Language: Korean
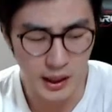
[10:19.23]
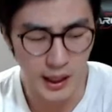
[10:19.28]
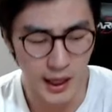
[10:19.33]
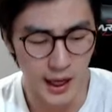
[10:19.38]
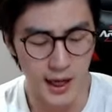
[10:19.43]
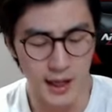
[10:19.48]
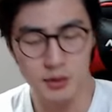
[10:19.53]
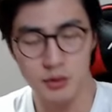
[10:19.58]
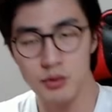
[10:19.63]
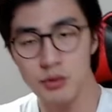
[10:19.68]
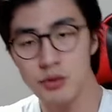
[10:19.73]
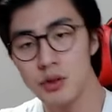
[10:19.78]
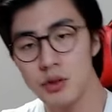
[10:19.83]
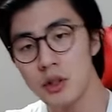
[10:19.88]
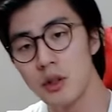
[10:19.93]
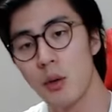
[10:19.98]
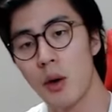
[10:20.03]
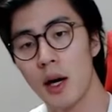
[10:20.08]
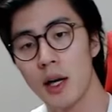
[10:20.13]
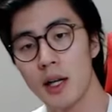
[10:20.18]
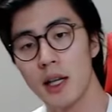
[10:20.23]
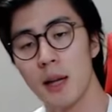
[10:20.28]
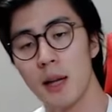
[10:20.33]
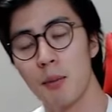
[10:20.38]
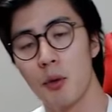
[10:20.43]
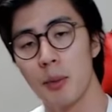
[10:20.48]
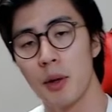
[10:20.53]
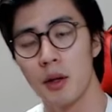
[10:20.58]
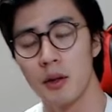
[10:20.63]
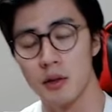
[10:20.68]
계속 수치를
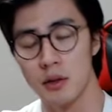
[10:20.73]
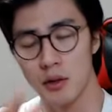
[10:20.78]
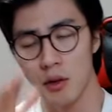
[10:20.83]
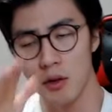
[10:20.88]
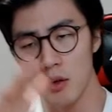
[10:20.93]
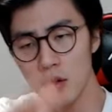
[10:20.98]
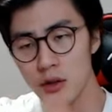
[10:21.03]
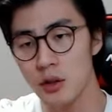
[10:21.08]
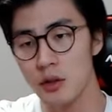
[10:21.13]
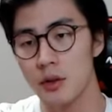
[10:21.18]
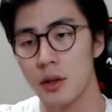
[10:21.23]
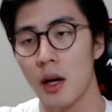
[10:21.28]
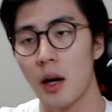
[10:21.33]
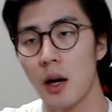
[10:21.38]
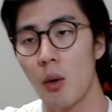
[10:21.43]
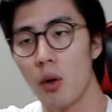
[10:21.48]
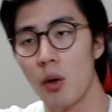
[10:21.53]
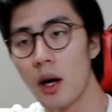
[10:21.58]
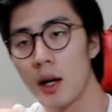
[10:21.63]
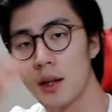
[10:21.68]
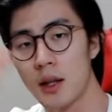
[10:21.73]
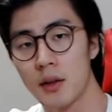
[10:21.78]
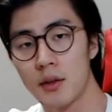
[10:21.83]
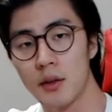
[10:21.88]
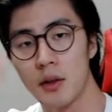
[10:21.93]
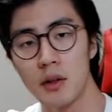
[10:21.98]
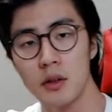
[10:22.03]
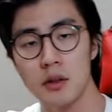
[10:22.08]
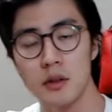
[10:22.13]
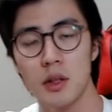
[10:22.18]
확인해보면 떨어졌다가 올라갔다
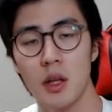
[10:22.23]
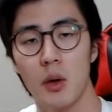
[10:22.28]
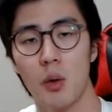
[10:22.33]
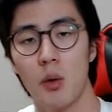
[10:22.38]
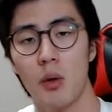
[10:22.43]
떨어졌다가